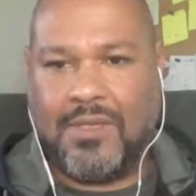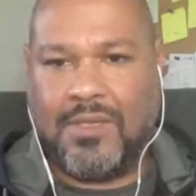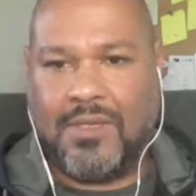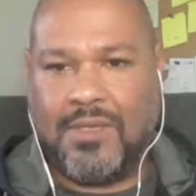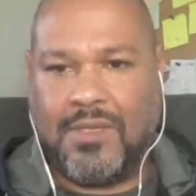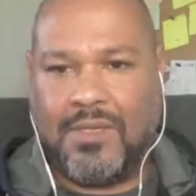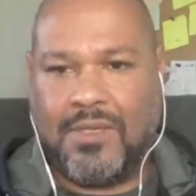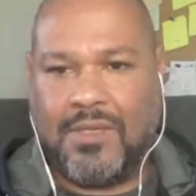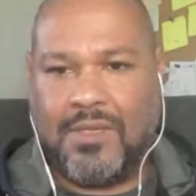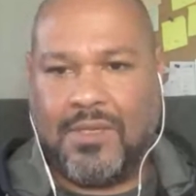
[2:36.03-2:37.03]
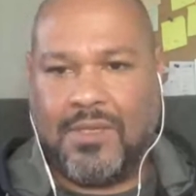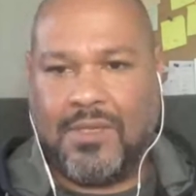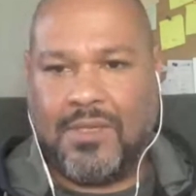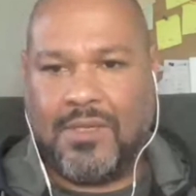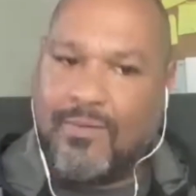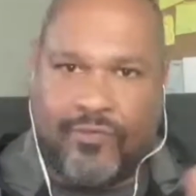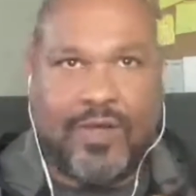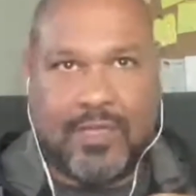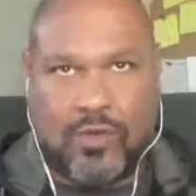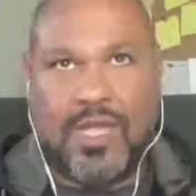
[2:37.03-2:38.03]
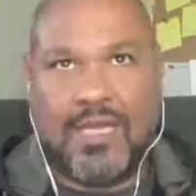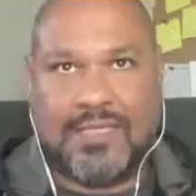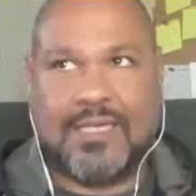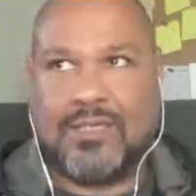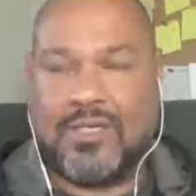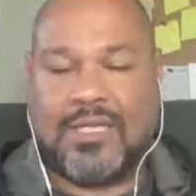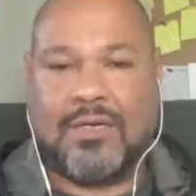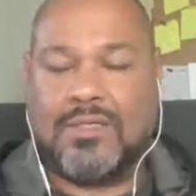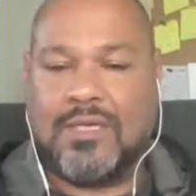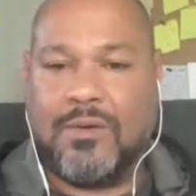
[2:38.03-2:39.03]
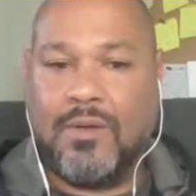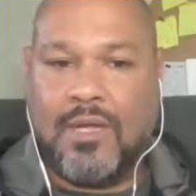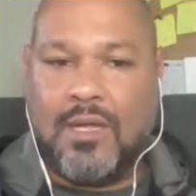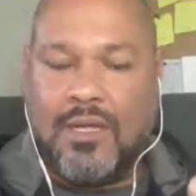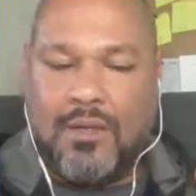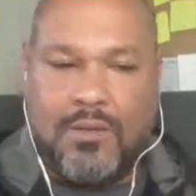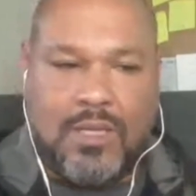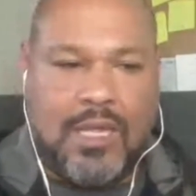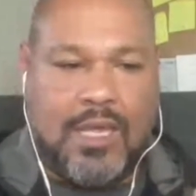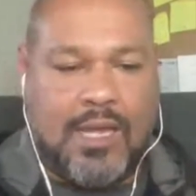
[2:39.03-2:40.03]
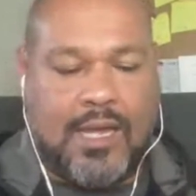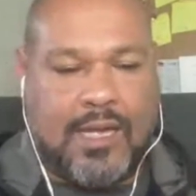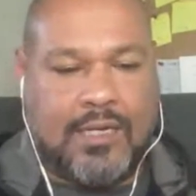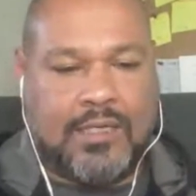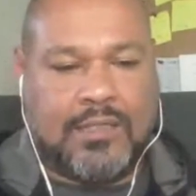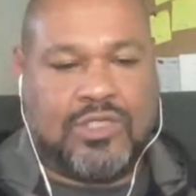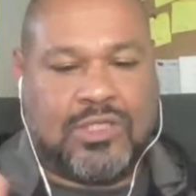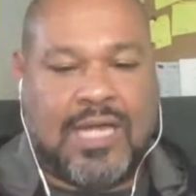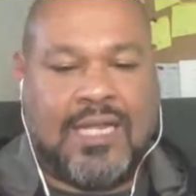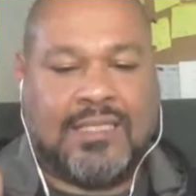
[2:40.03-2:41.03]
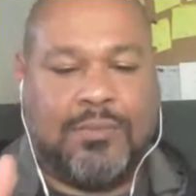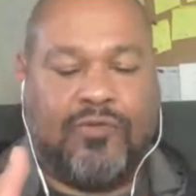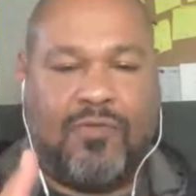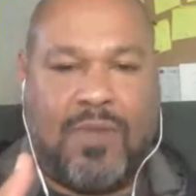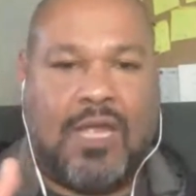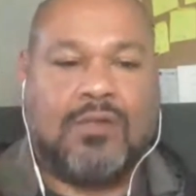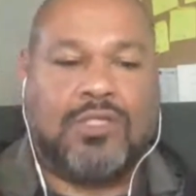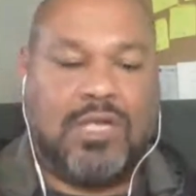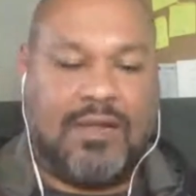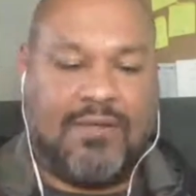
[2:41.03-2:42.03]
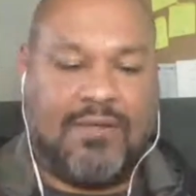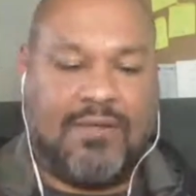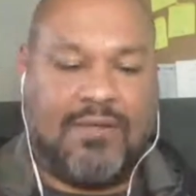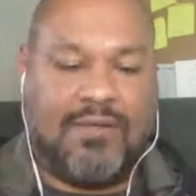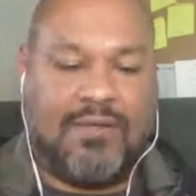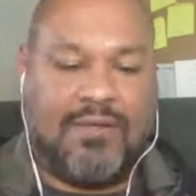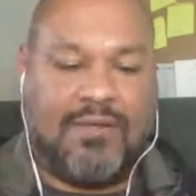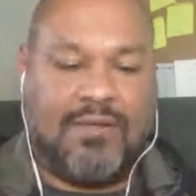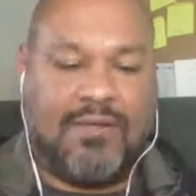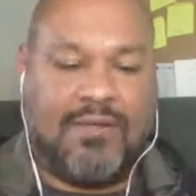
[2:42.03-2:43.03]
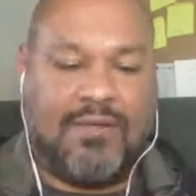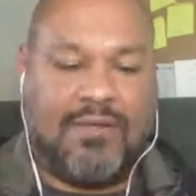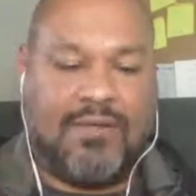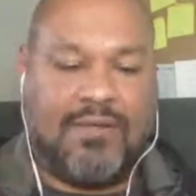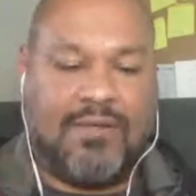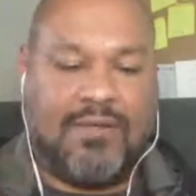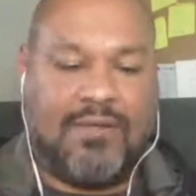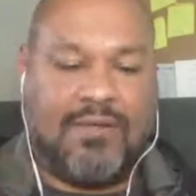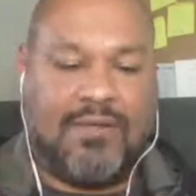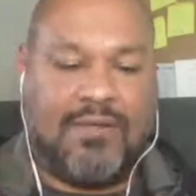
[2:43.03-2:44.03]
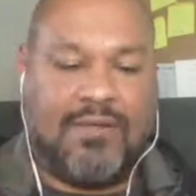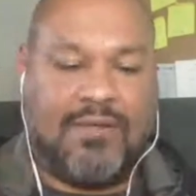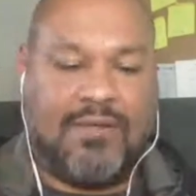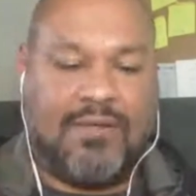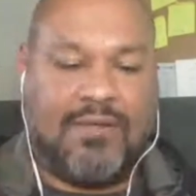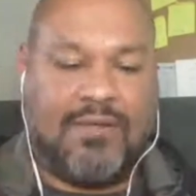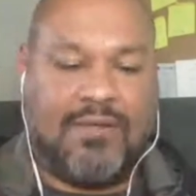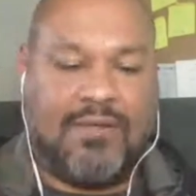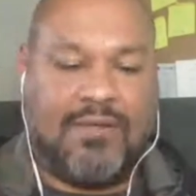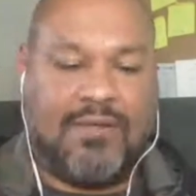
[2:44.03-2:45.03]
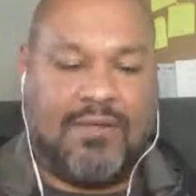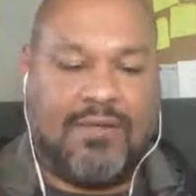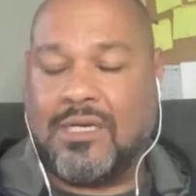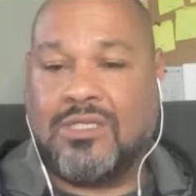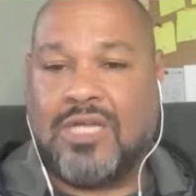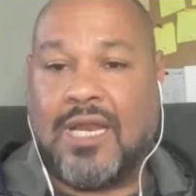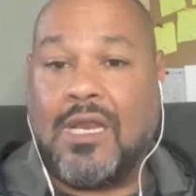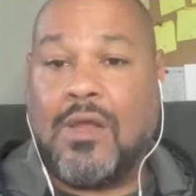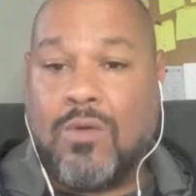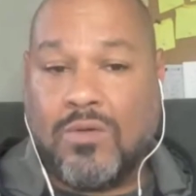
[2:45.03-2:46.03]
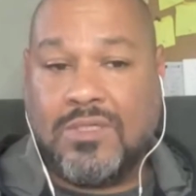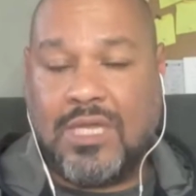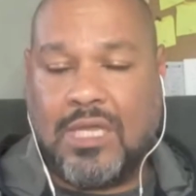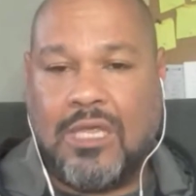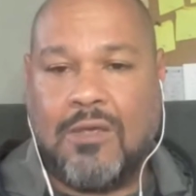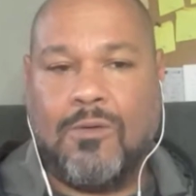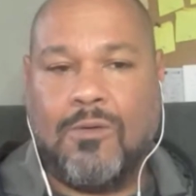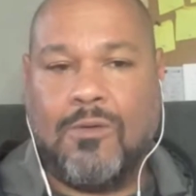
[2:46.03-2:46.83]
É, e eles estão. Aí eu falei, toquei nessa questão da tradução, que a gente está nesse movimento de levar a tradução oral o líder da base lá da Nigéria, ele conseguiu